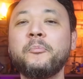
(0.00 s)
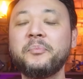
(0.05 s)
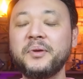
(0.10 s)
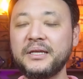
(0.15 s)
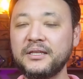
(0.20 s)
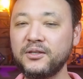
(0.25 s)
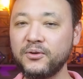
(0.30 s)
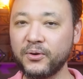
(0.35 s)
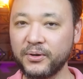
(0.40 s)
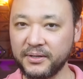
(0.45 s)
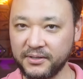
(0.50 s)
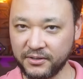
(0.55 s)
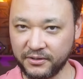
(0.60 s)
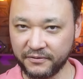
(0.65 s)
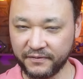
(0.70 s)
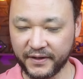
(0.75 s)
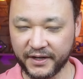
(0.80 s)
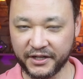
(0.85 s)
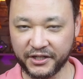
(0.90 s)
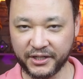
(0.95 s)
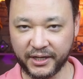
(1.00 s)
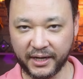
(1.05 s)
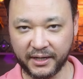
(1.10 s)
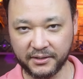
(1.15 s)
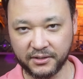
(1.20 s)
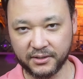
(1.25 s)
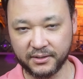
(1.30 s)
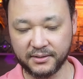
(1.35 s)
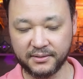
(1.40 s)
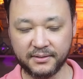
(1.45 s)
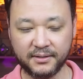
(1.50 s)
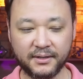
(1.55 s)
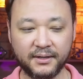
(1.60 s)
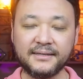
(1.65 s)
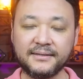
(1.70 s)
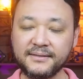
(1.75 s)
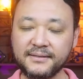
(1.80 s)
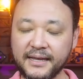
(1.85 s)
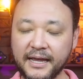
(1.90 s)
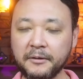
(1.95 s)
opiniões divergentes
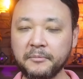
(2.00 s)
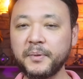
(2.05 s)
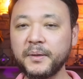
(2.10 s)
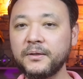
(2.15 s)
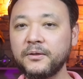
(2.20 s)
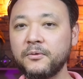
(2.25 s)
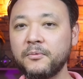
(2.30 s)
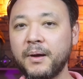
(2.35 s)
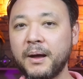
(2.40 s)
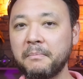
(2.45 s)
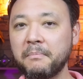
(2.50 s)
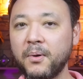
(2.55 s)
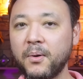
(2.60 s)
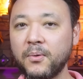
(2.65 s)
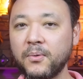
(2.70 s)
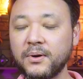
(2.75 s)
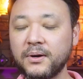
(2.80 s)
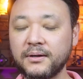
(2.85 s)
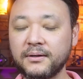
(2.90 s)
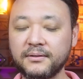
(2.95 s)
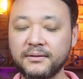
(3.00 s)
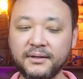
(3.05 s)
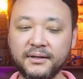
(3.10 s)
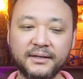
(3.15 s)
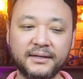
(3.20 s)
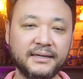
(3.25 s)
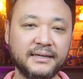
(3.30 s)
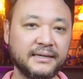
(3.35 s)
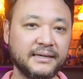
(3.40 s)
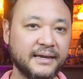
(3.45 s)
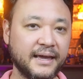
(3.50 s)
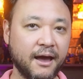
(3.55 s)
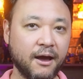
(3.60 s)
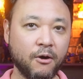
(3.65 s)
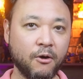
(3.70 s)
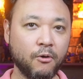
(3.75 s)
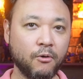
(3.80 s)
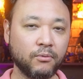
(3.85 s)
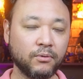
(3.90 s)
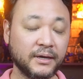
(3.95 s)
e sempre numa boa que é
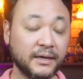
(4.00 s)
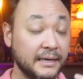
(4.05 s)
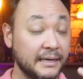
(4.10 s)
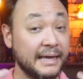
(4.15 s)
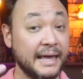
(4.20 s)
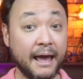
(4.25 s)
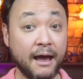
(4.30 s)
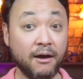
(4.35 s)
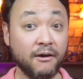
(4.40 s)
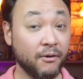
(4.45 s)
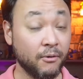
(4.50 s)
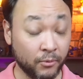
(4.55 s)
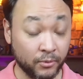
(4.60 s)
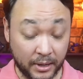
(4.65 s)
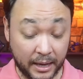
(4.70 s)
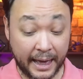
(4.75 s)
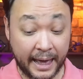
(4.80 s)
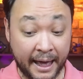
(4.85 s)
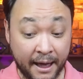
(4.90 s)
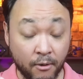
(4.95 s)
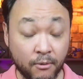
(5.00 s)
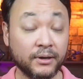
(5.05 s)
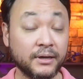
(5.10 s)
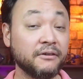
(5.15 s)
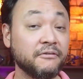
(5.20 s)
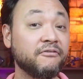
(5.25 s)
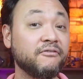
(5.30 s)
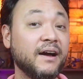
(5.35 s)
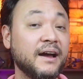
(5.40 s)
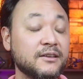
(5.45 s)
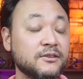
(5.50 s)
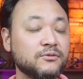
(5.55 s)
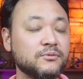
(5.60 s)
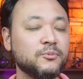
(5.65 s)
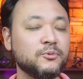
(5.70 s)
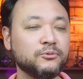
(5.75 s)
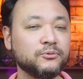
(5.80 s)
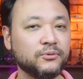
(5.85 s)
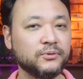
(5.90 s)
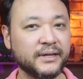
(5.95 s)
o que é o, é o que faz o
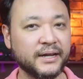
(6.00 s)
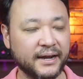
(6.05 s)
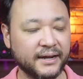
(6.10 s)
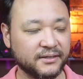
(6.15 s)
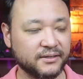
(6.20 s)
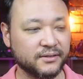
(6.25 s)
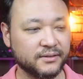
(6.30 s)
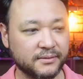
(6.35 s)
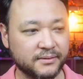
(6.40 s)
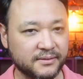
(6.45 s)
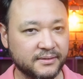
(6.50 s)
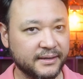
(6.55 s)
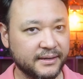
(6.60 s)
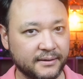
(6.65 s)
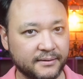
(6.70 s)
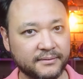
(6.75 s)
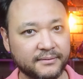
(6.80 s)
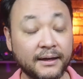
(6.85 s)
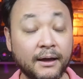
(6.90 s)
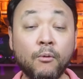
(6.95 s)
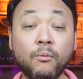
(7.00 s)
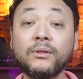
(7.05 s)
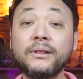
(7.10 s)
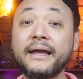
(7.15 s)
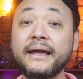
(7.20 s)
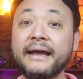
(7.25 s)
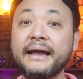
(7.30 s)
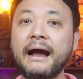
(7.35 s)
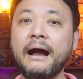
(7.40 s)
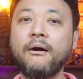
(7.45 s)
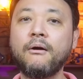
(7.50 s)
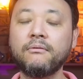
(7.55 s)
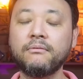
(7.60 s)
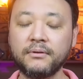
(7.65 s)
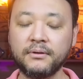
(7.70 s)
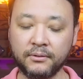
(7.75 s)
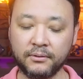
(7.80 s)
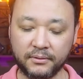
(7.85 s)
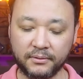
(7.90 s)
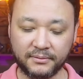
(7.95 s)
mundo nerd ser tão legal
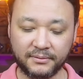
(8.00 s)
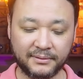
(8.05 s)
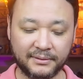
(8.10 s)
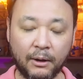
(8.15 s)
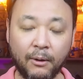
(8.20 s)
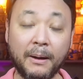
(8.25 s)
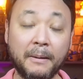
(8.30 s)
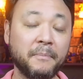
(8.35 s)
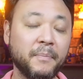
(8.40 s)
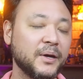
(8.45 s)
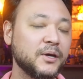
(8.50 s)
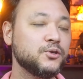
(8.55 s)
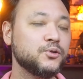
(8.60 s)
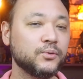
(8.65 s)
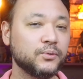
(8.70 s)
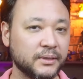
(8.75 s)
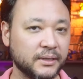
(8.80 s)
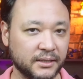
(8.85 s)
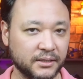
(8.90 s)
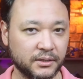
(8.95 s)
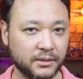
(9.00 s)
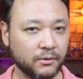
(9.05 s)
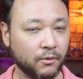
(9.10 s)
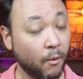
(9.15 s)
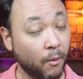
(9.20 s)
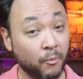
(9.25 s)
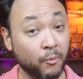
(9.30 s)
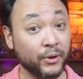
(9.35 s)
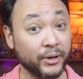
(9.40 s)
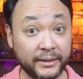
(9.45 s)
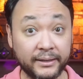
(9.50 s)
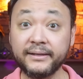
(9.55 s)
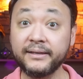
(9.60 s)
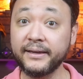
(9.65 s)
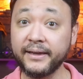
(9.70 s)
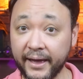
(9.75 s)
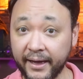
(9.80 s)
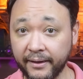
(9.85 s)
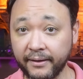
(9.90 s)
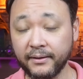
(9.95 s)
e tão apaixonante como
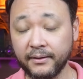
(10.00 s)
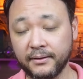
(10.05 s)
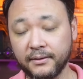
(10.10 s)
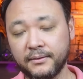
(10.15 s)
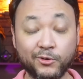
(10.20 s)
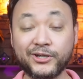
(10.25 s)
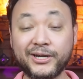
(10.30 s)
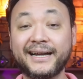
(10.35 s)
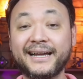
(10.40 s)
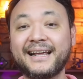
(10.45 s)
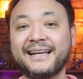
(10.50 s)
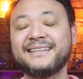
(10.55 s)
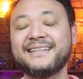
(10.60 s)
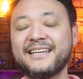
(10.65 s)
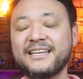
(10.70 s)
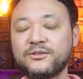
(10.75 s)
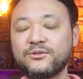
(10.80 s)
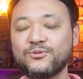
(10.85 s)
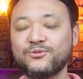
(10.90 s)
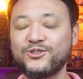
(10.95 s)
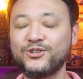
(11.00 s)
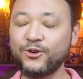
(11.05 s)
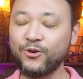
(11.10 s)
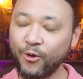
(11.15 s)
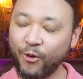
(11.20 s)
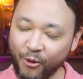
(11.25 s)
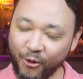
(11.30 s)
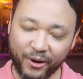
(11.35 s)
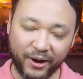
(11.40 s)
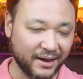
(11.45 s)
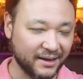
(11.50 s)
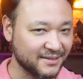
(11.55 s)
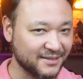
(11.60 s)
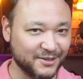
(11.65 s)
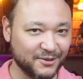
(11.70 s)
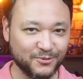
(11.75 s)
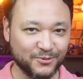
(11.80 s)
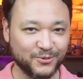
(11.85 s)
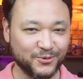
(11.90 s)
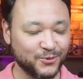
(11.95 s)
ele é. Eu já agradeço de
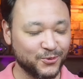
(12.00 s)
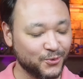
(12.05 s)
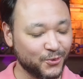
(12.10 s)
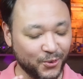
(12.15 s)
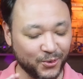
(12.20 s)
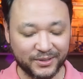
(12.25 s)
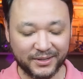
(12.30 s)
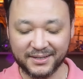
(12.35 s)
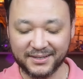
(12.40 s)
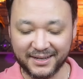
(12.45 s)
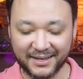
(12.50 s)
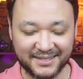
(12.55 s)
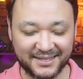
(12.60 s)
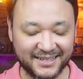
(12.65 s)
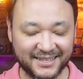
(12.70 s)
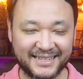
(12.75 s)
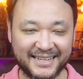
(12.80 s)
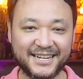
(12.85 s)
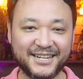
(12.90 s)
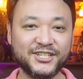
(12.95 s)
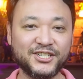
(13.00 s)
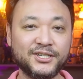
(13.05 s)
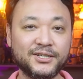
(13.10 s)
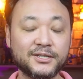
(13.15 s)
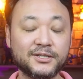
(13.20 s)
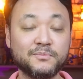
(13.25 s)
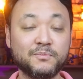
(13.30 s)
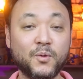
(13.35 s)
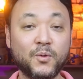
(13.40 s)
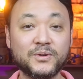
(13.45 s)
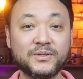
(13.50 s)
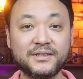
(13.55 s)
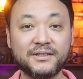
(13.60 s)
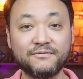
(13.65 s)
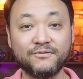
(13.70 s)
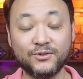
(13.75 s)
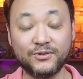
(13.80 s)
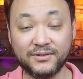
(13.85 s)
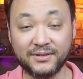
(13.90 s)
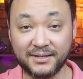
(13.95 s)
coração todas as energias boas que
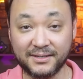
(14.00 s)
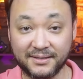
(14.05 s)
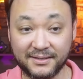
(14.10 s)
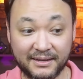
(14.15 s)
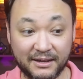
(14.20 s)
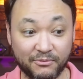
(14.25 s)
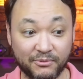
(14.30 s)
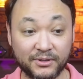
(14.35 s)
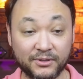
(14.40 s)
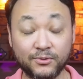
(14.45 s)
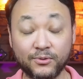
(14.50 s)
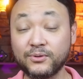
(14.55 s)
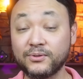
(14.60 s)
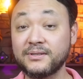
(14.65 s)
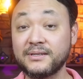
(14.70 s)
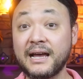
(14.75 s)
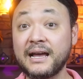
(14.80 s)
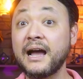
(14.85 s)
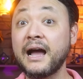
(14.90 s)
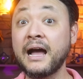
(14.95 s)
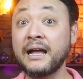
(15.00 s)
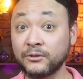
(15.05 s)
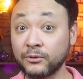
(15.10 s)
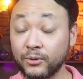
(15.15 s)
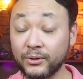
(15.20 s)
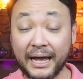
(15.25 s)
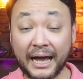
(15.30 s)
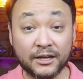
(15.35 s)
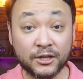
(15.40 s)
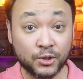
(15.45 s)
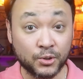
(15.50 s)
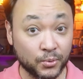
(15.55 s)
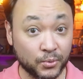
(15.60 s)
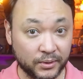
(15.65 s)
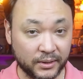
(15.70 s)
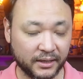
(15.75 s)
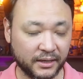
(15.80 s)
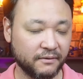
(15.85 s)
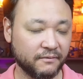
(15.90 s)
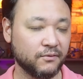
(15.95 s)
vocês dão e todos a, a toda a
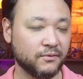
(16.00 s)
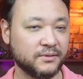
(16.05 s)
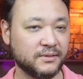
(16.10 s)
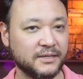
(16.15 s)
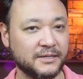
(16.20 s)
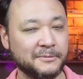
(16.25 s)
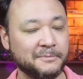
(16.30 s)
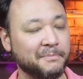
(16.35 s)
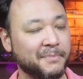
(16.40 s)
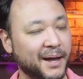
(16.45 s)
ajuda que vocês